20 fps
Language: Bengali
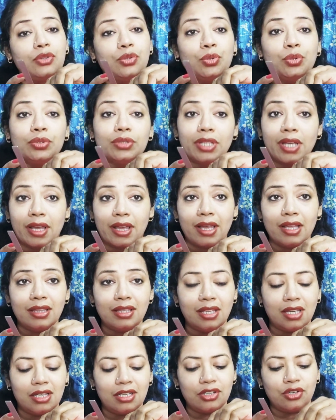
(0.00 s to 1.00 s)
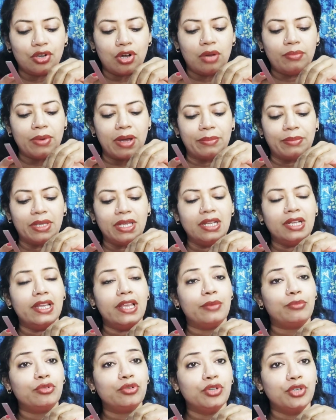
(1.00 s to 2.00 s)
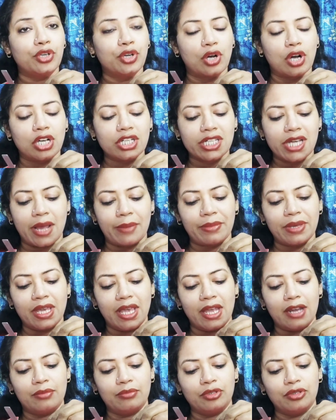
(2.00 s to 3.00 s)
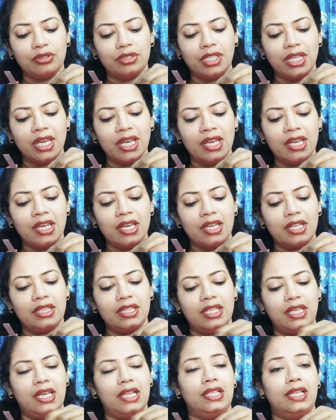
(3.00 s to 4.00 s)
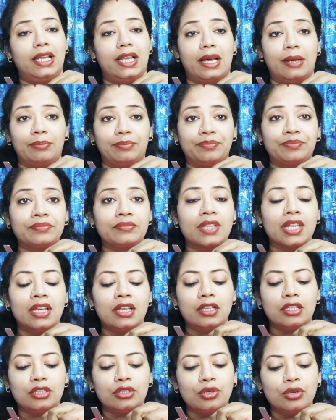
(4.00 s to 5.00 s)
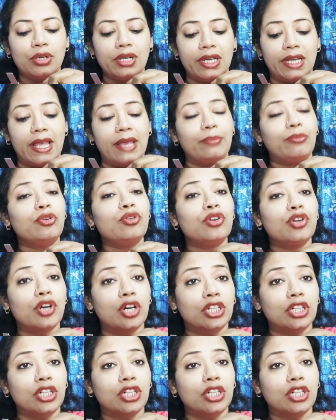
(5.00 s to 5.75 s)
দু থেকে তিন ড্রপ আমি লেবুর রস আমি এর মধ্যে দিয়ে দিলাম তো লেবুর